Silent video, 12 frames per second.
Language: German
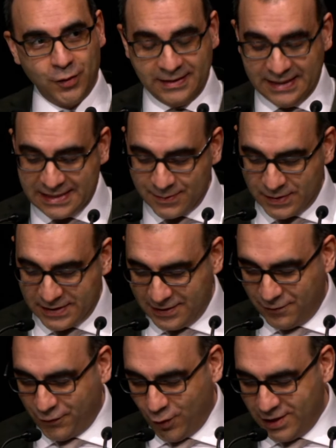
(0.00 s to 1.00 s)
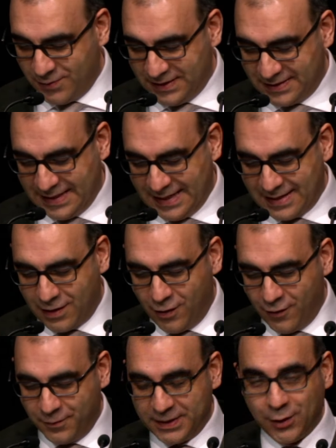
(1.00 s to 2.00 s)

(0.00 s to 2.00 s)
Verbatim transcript: und in diesem Sinne freue ich mich sehr darauf,